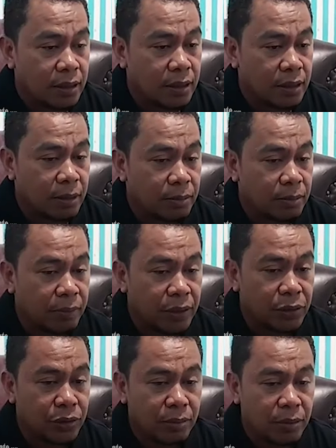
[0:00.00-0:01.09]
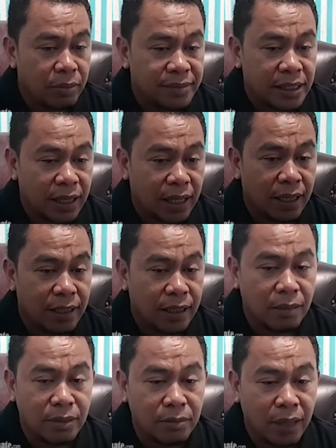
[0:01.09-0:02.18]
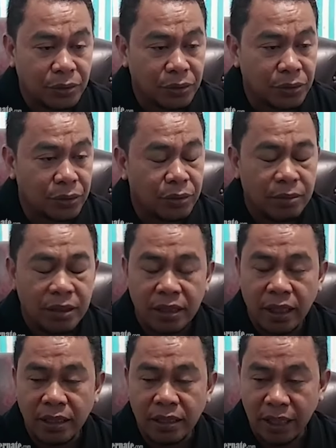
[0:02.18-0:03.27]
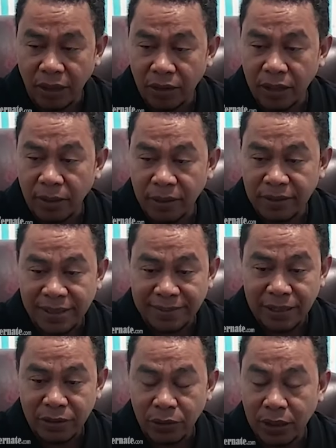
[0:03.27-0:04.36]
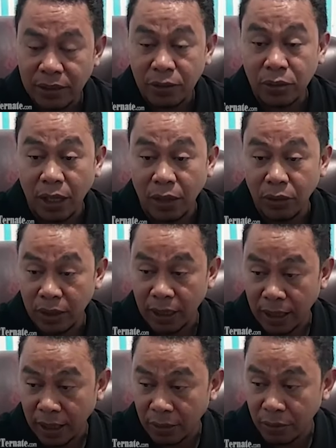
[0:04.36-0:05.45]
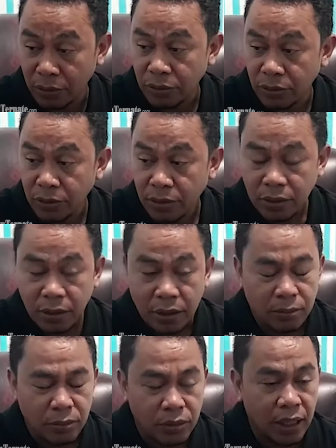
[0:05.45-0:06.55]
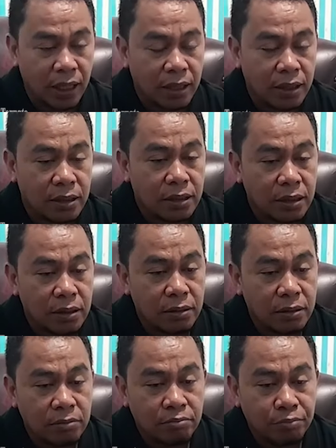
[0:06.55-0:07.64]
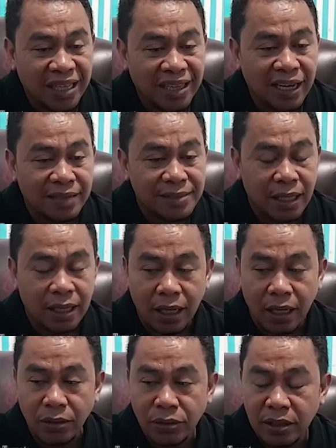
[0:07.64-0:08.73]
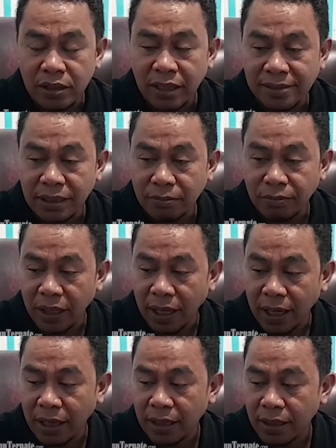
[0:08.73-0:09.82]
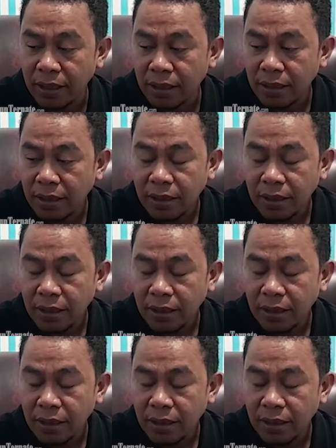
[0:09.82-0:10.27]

e, eh, DPP sudah memerintahkan kami maju menjadi calon DPR RI sudah satu tahun yang lalu. Kemudian eh, empat hari yang lalu secara sepihak